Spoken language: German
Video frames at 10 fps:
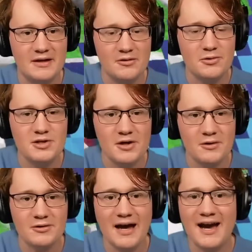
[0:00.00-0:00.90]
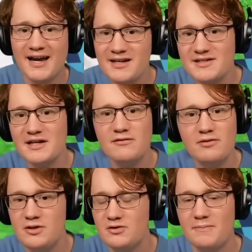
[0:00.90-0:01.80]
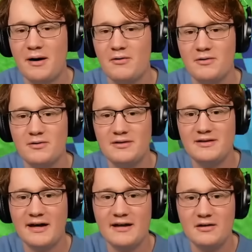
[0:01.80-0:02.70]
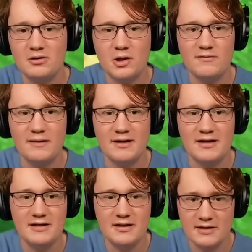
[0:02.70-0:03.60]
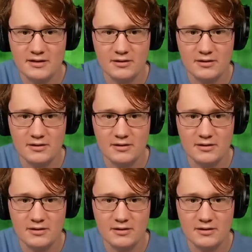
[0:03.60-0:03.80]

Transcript: gut, und eine Sache würde ich noch bauen und dann kommen wir am Ende hier